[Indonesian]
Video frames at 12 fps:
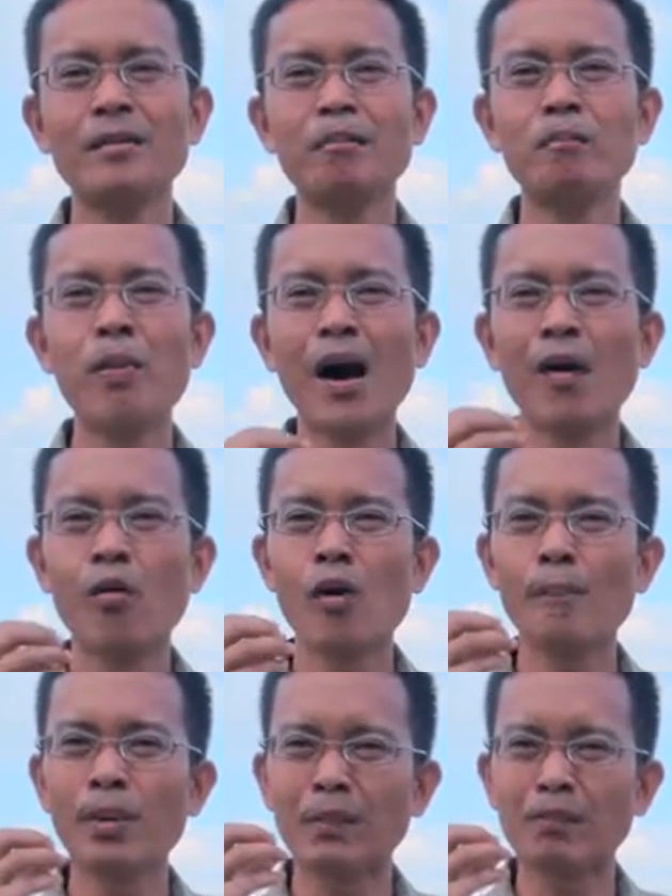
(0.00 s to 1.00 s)

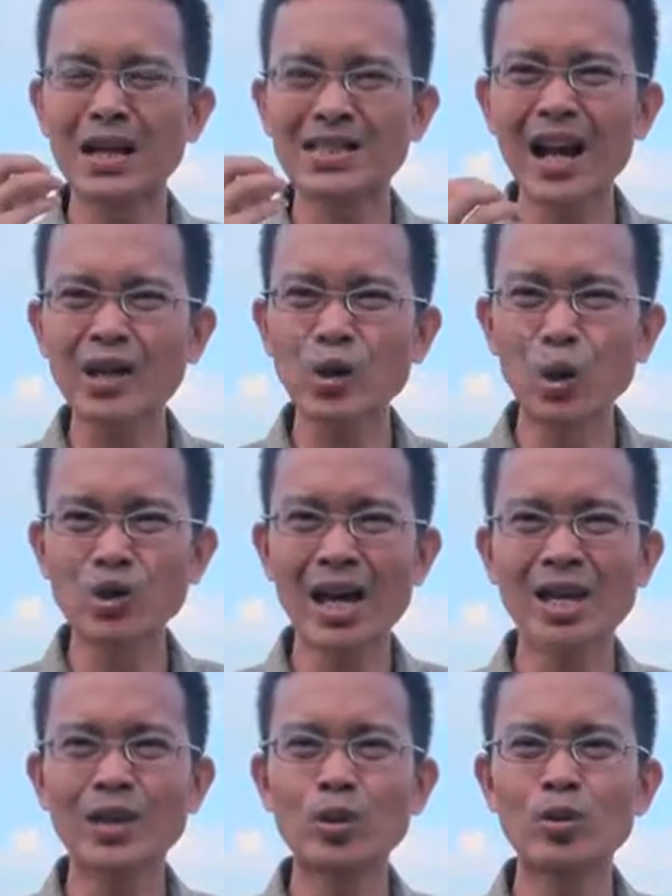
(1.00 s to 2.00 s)
bahwa permasalahan
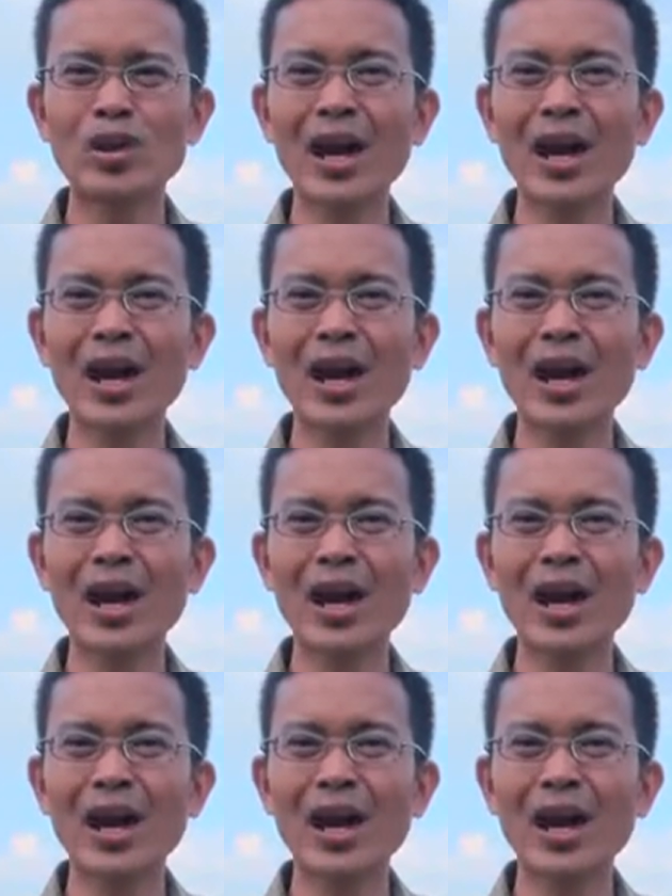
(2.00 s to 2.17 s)
dosa itu